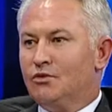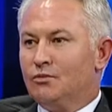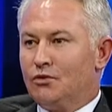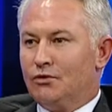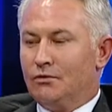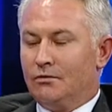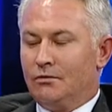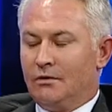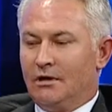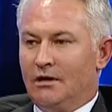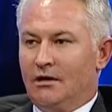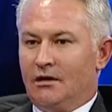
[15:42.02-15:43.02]
mümkün.
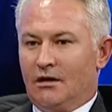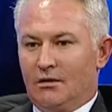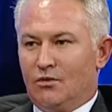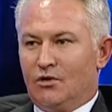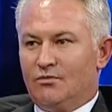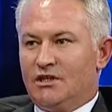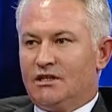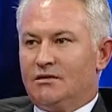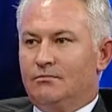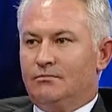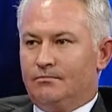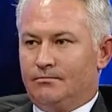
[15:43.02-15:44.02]
Ama, Ama Adi bizim...
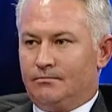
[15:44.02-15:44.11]
Gece'de bir